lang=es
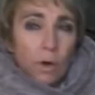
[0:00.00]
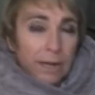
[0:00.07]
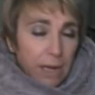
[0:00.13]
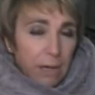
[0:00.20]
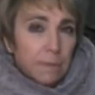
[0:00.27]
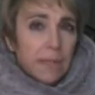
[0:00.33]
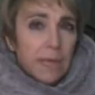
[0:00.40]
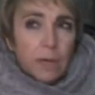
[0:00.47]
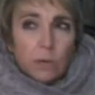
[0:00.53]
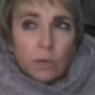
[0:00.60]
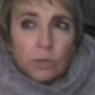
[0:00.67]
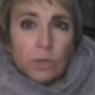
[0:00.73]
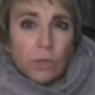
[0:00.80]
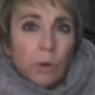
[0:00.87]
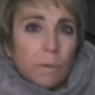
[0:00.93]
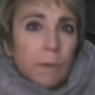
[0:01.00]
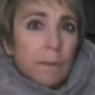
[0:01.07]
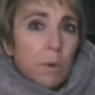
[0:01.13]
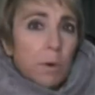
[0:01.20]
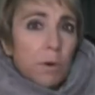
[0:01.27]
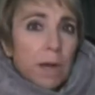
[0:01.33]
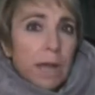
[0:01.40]
En el video nosotros
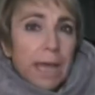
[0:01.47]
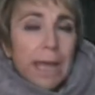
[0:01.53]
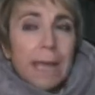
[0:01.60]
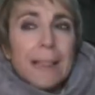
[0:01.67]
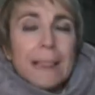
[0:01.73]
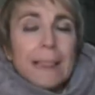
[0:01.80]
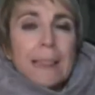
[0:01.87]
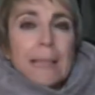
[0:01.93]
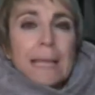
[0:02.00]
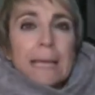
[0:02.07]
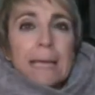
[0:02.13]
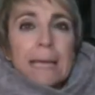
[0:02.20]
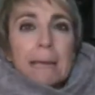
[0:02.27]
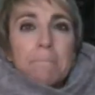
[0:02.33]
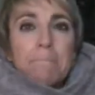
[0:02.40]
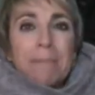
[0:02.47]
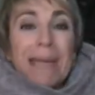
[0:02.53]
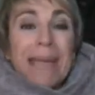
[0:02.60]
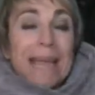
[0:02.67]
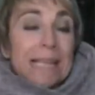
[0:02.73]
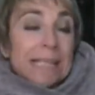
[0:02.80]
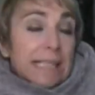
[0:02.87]
vemos que em, el